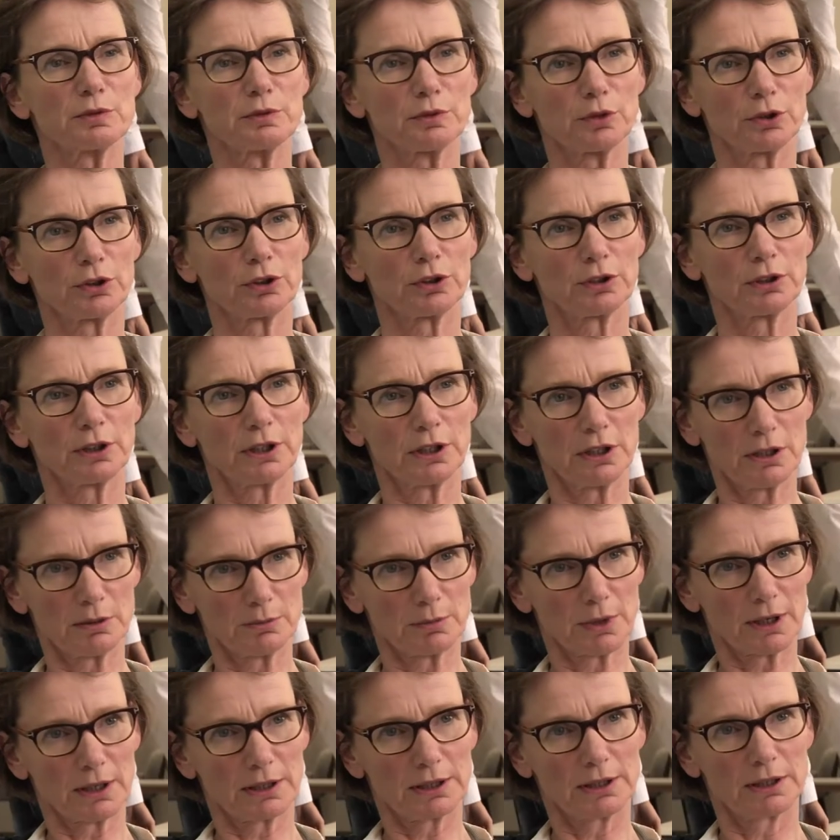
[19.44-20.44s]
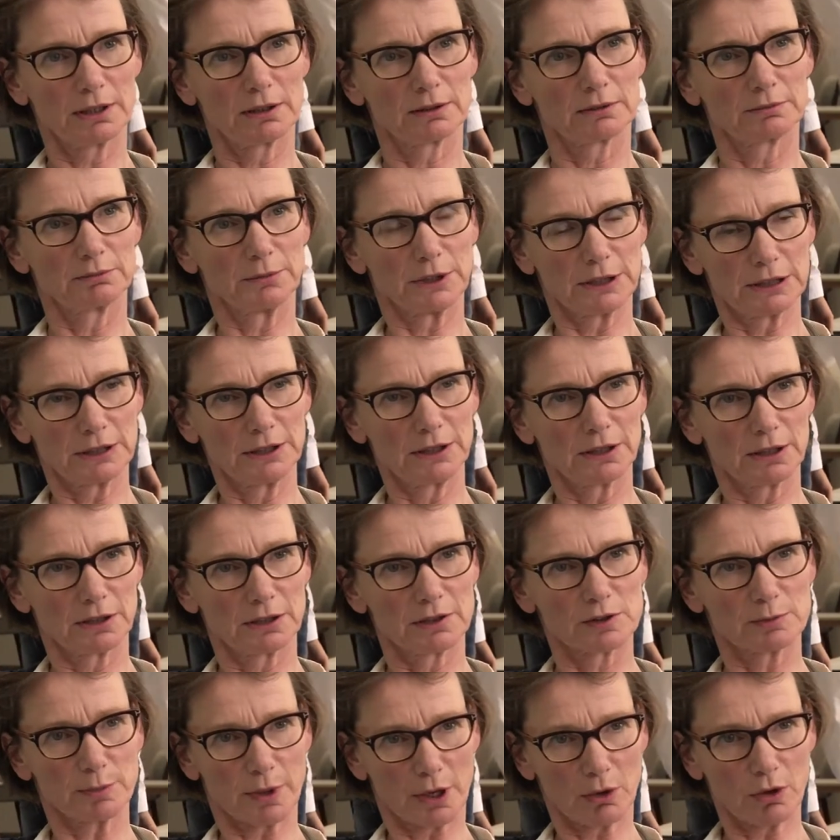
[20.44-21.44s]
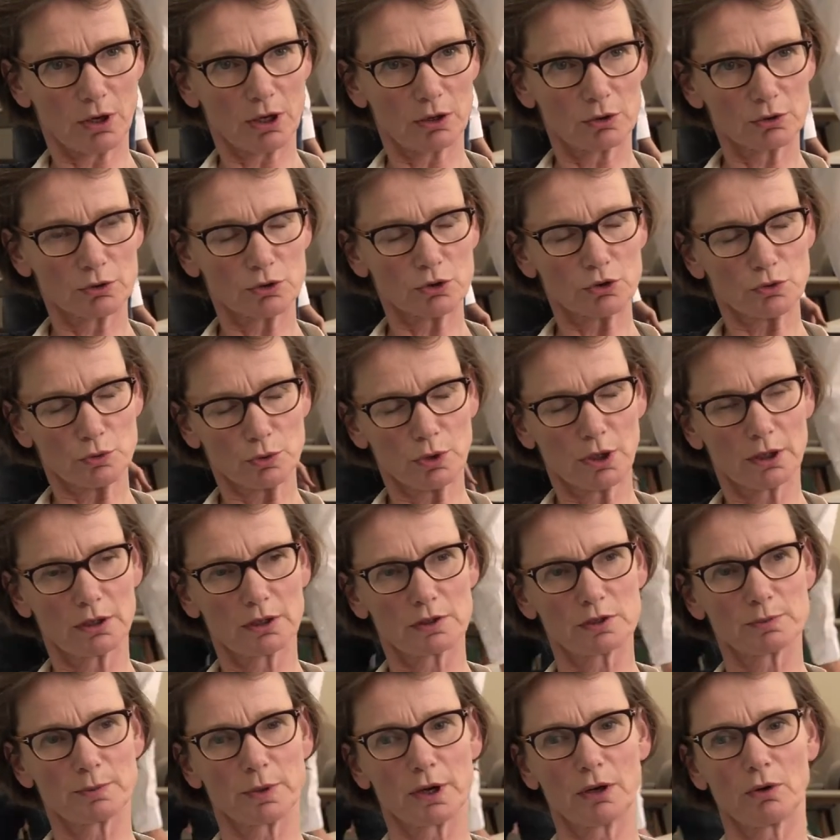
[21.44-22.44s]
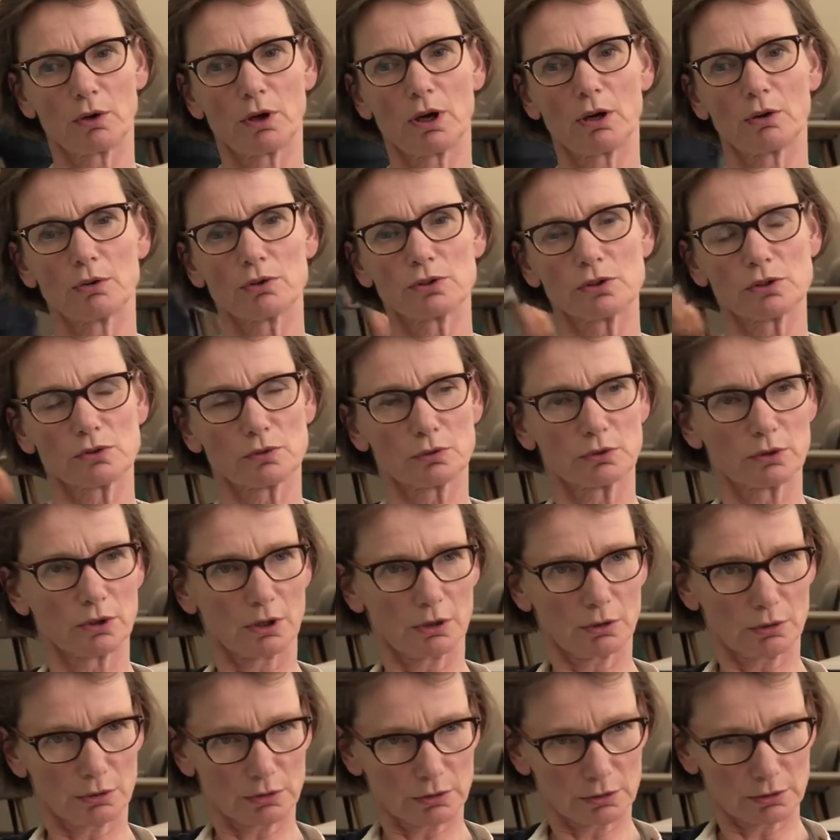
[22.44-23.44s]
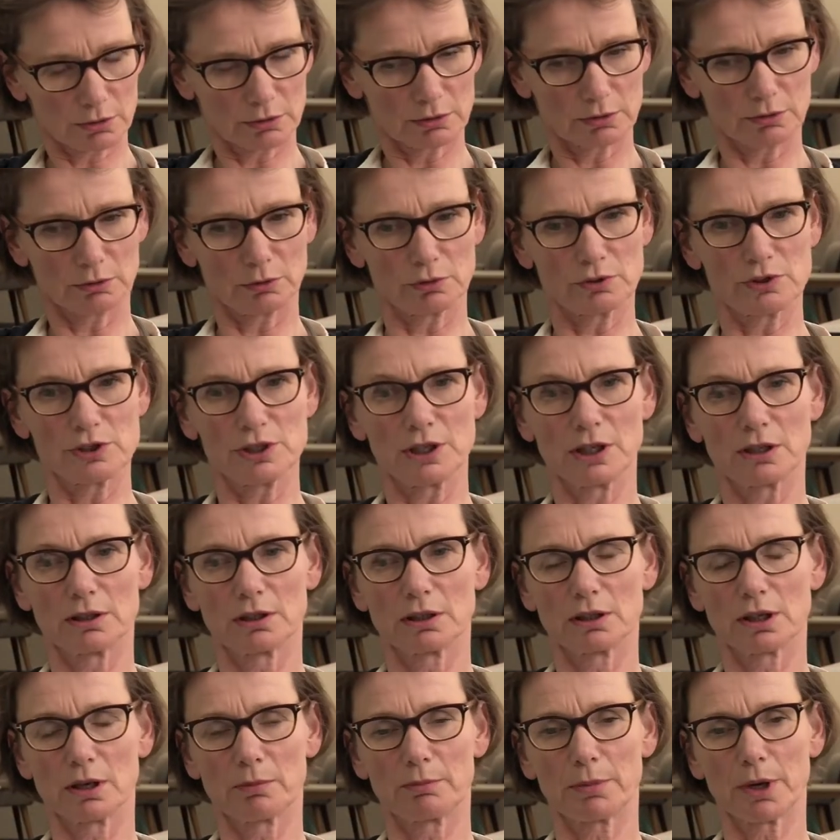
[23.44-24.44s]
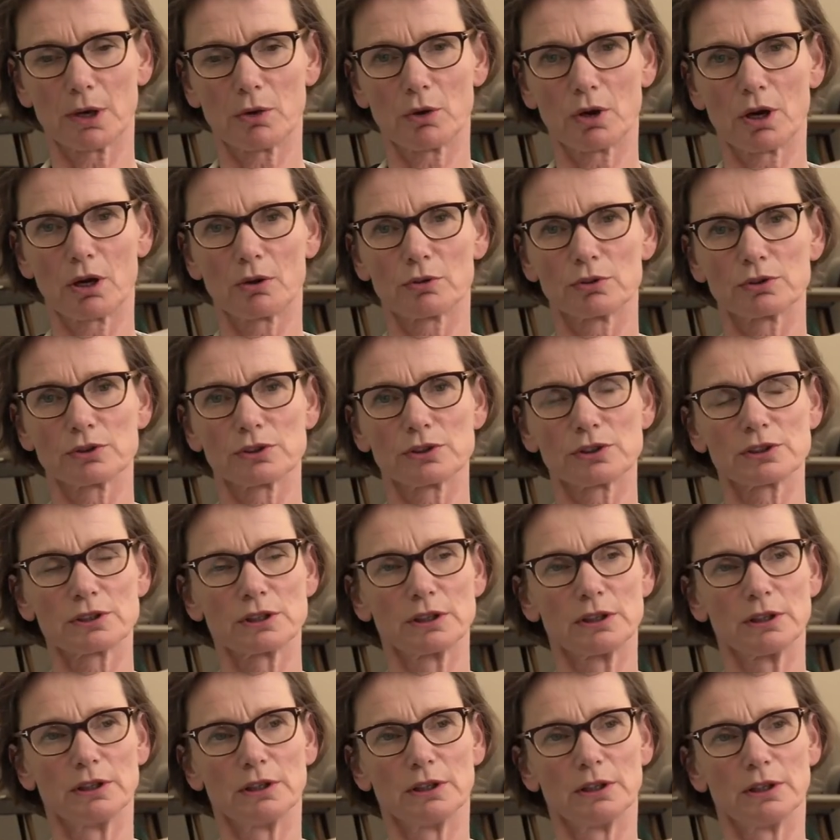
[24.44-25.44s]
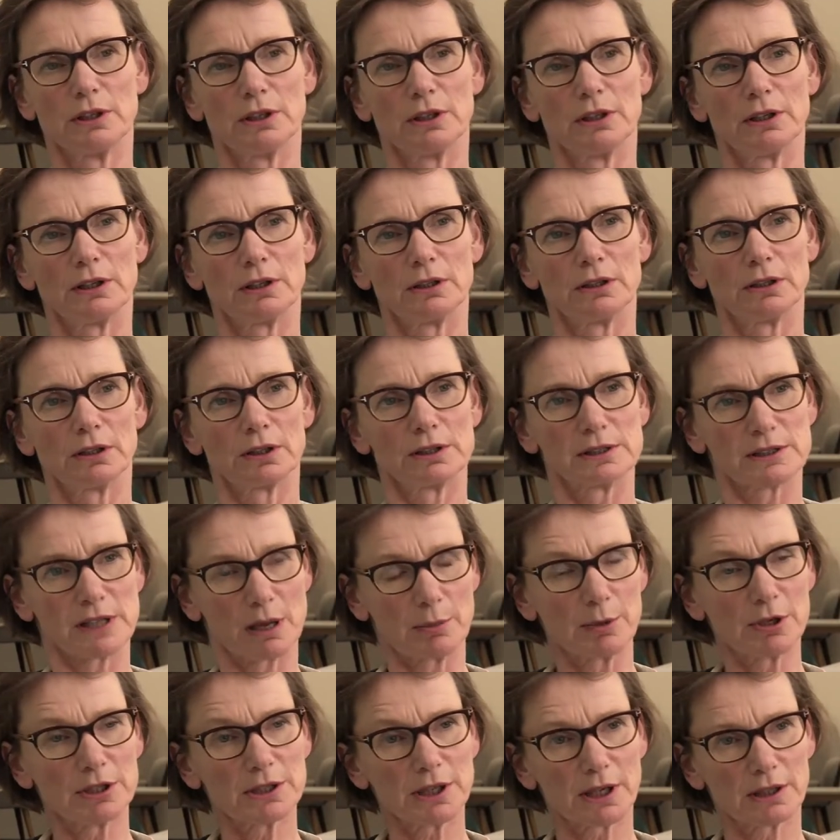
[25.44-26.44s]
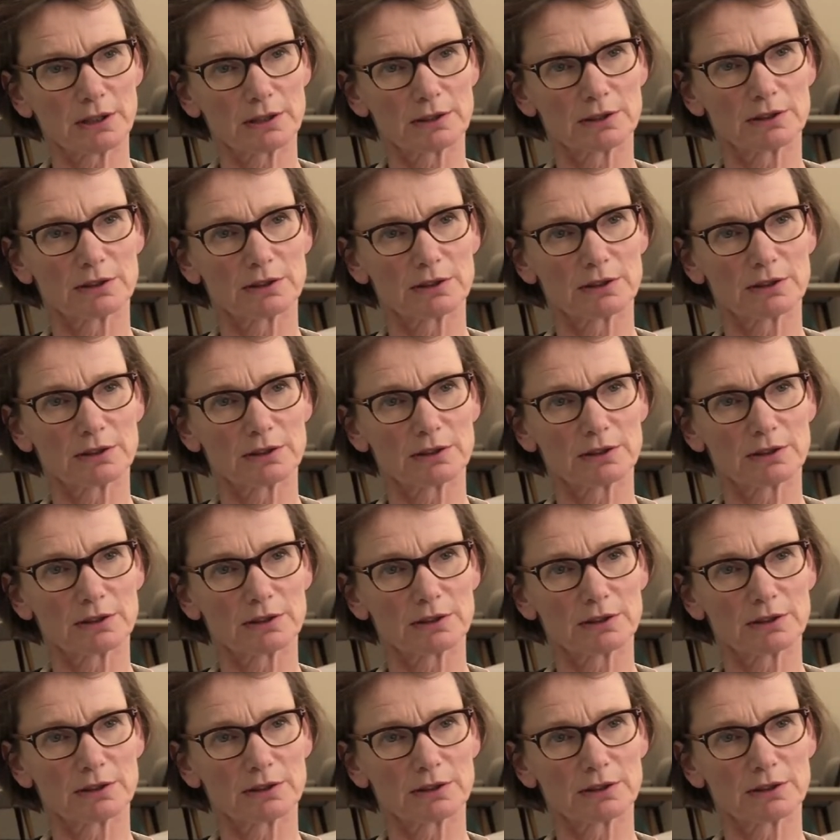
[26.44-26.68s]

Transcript: von ehemaligen Mitgliedern des Bauhauses, Schülern des Bauhauses und auch Dozierenden am Bauhaus äh, gesammelt hat.